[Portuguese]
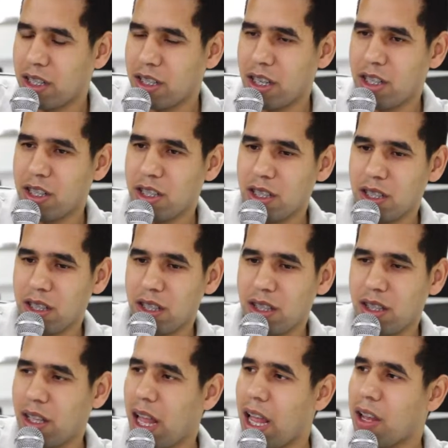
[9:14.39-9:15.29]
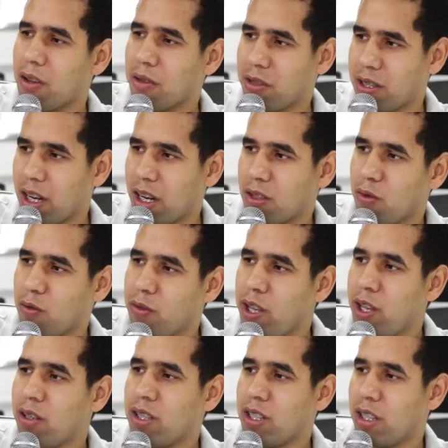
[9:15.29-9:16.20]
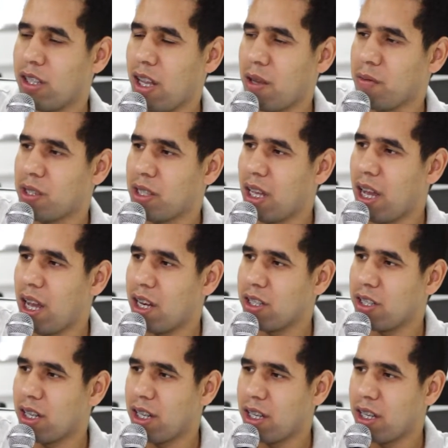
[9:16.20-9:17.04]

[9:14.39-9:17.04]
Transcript: é, que a gente tenha um certo vínculo, a gente tem amizade.